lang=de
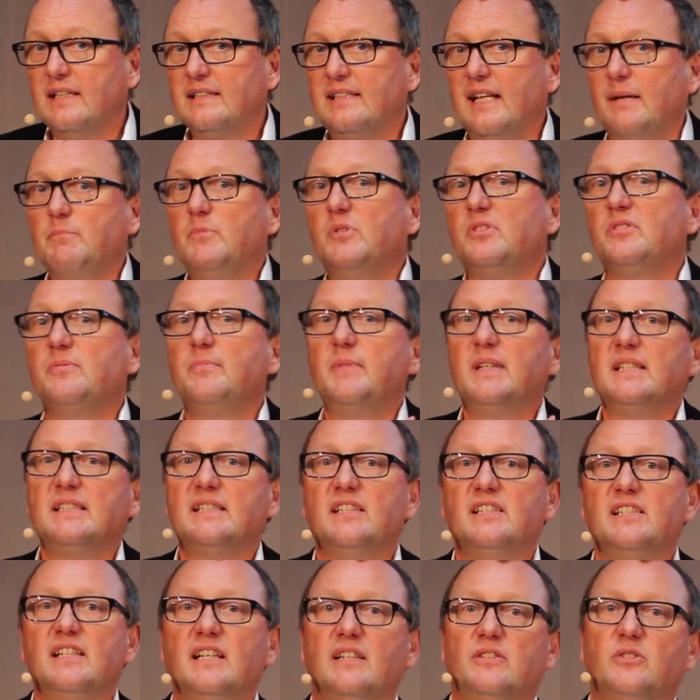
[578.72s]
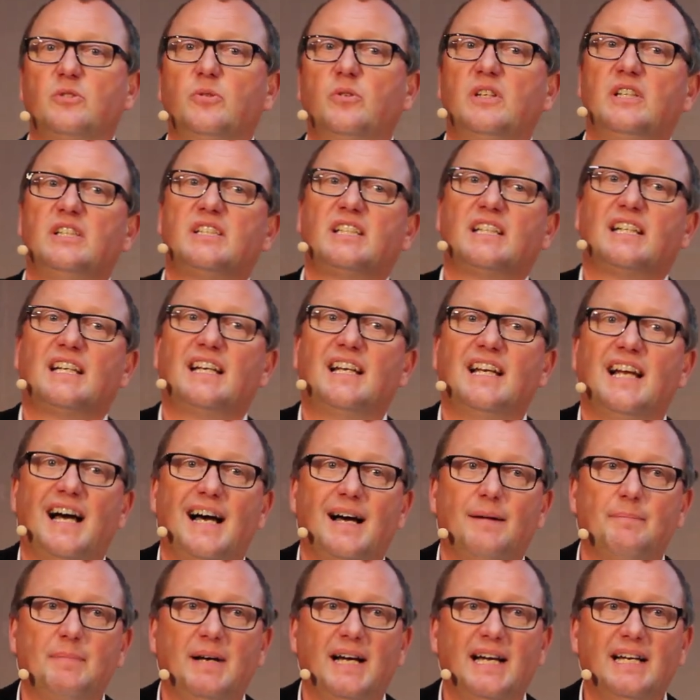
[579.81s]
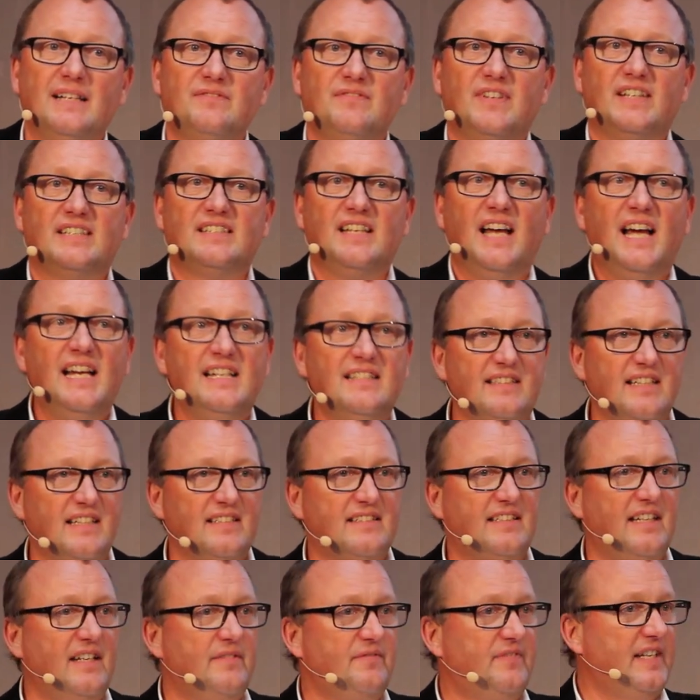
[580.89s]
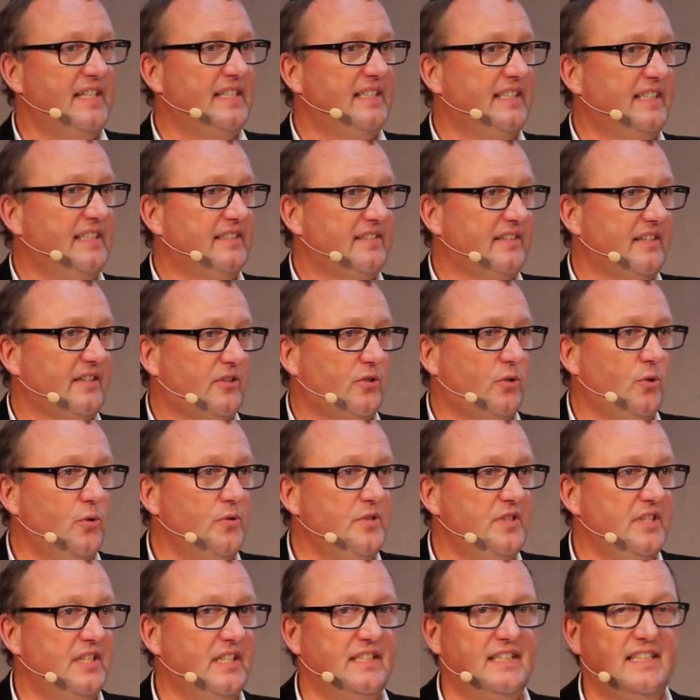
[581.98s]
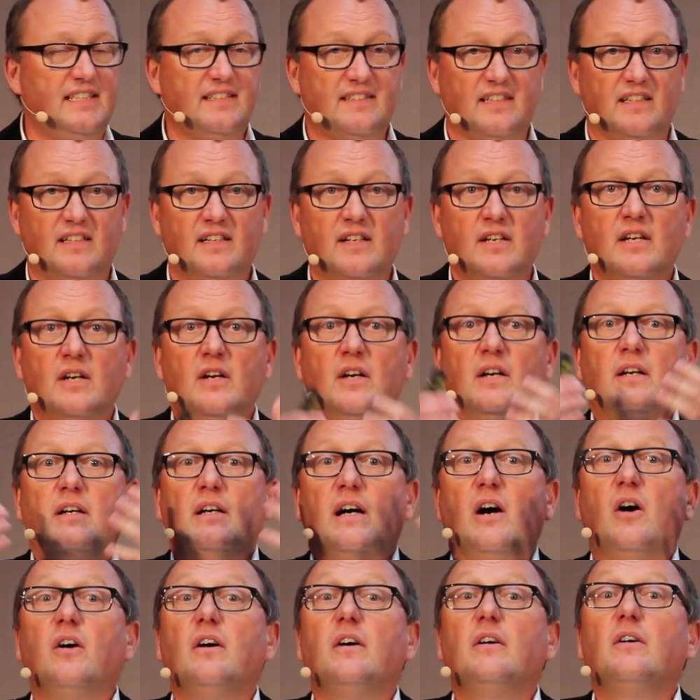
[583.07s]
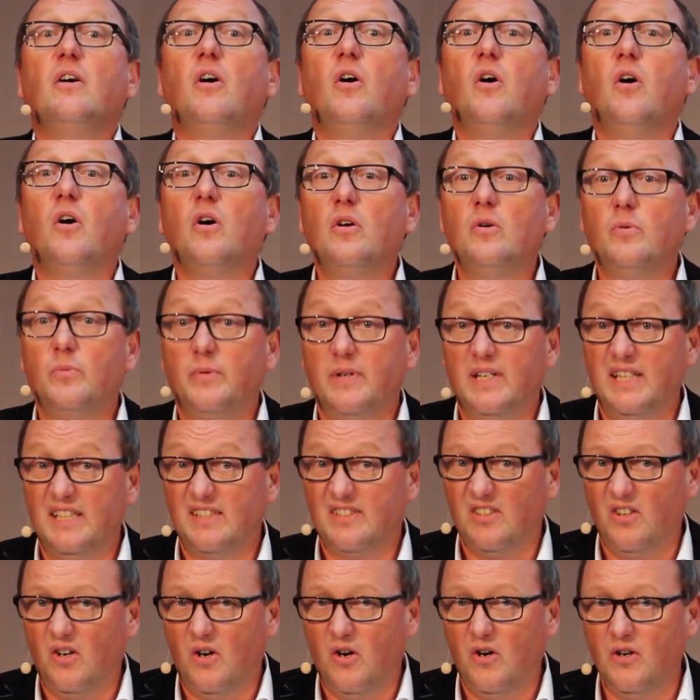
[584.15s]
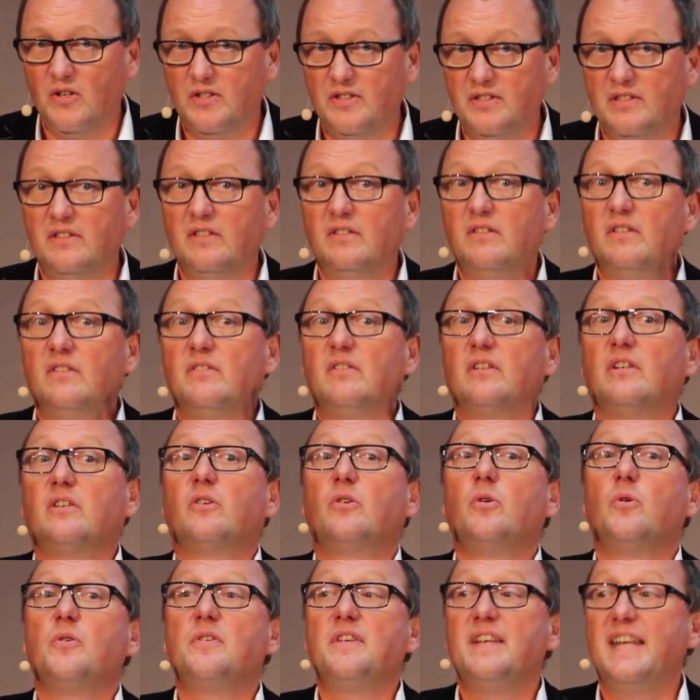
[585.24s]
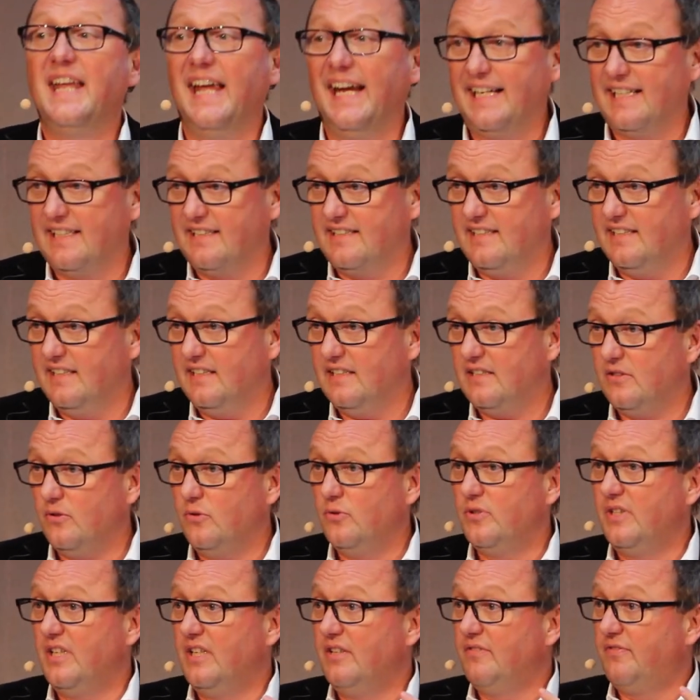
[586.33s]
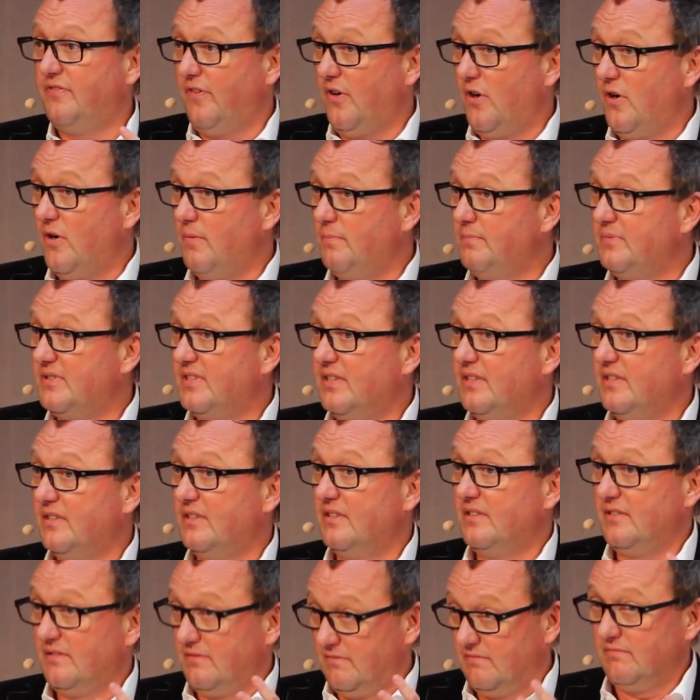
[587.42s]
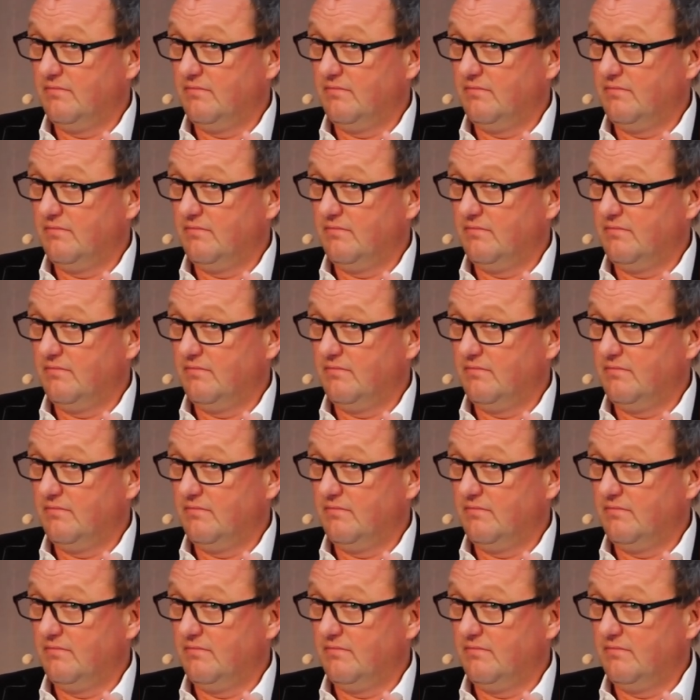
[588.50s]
da muss man sich natürlich klar machen, was heißt das denn, wenn dieser Kunde, dieser always on, connected und informte